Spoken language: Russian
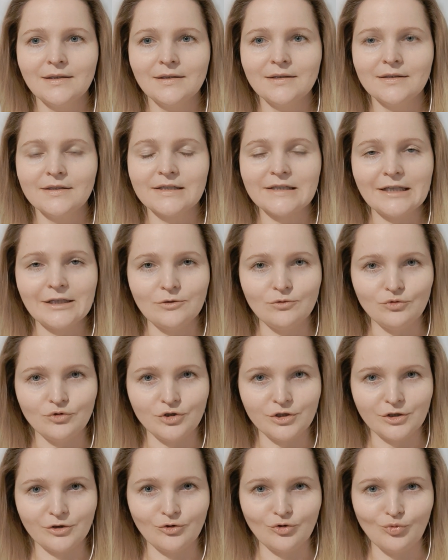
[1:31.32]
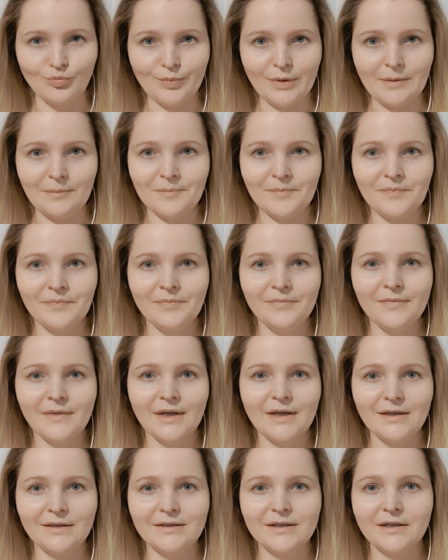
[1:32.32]
Следующая группа –
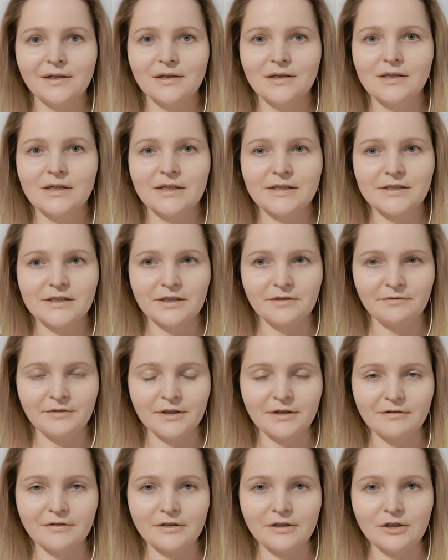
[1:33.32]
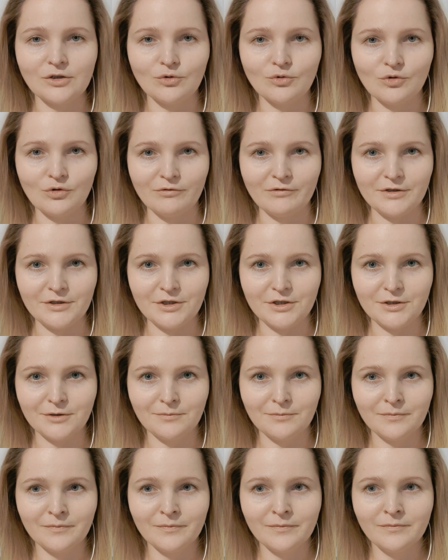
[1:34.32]
это консервированные овощи.
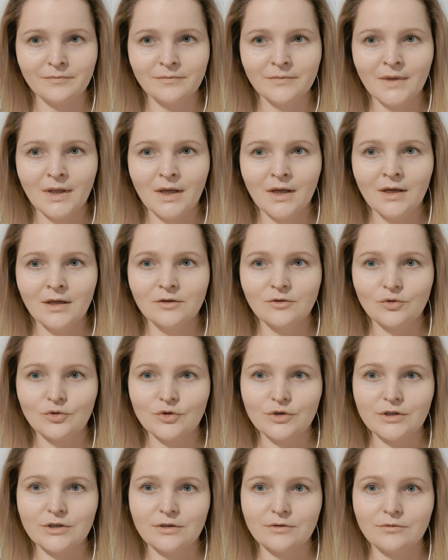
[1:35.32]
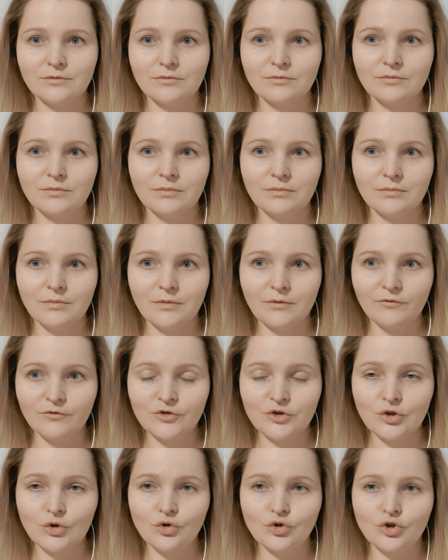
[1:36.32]
То есть
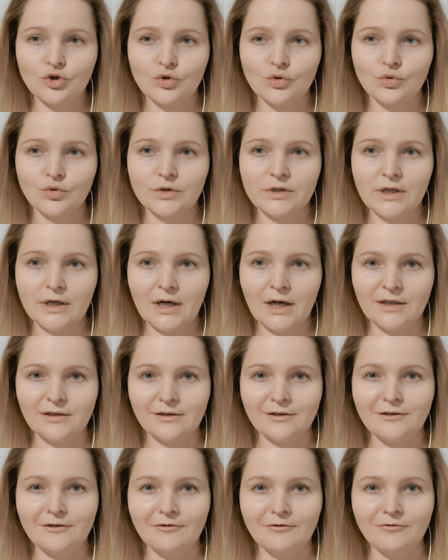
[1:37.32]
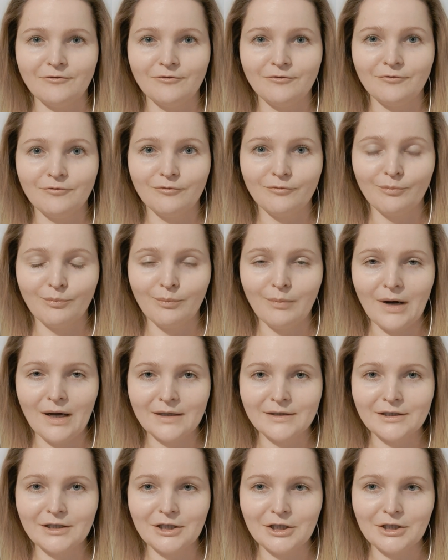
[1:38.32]
все, что закатано в
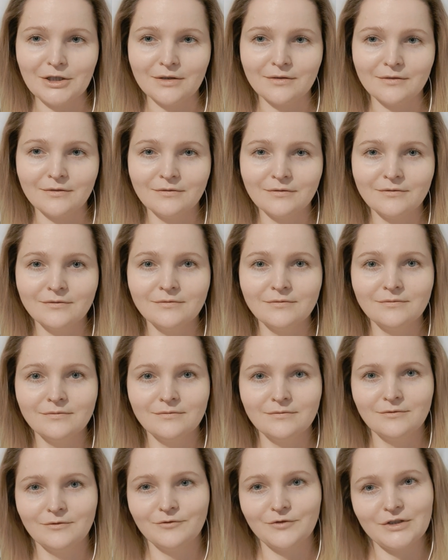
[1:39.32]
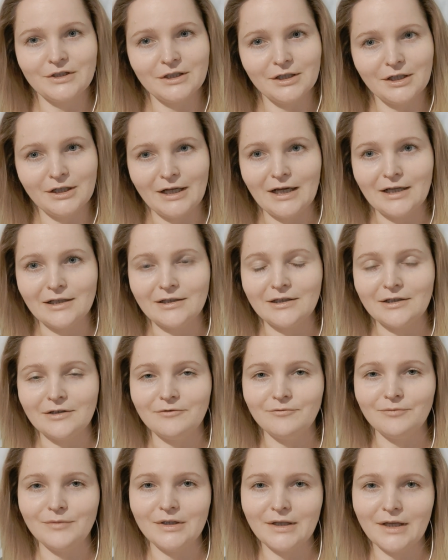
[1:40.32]
банки, в стеклянные,
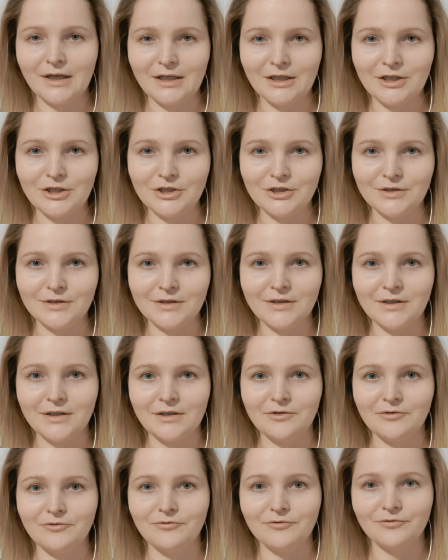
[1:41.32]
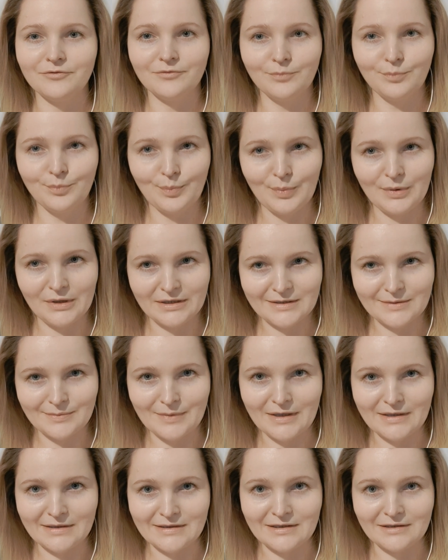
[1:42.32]
в металлические, в
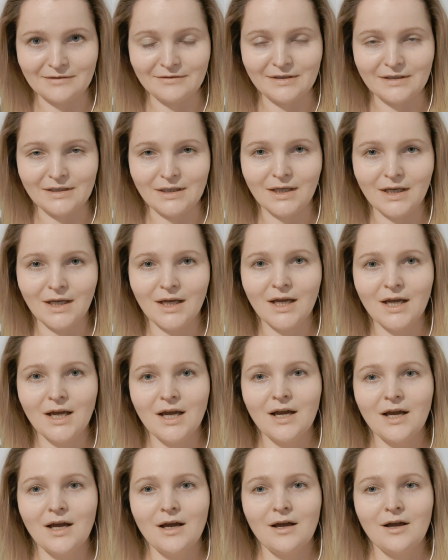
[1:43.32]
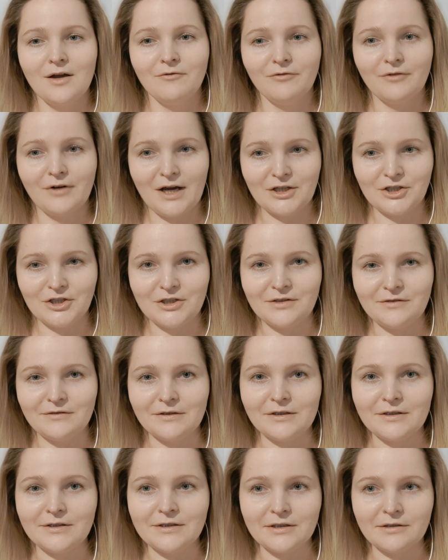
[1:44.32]
пластмассовые, в качестве
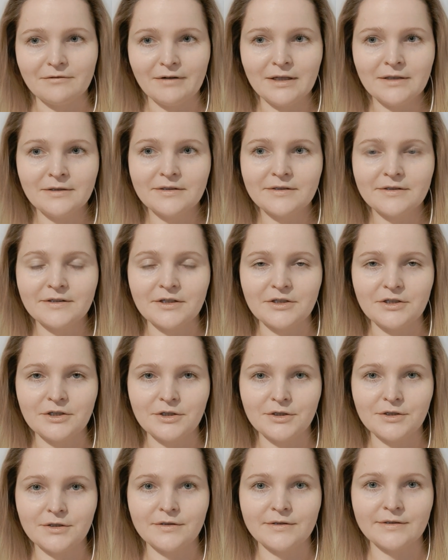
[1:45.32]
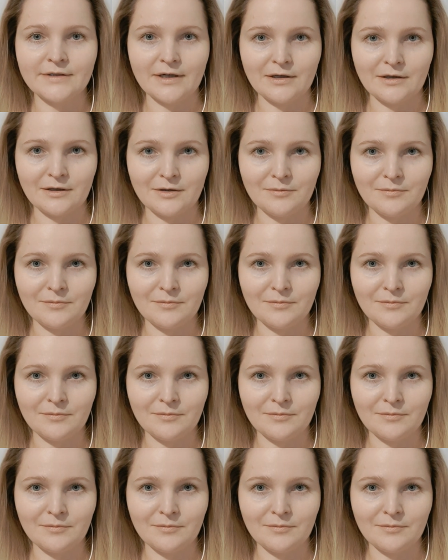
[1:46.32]
консерванта содержит сахар.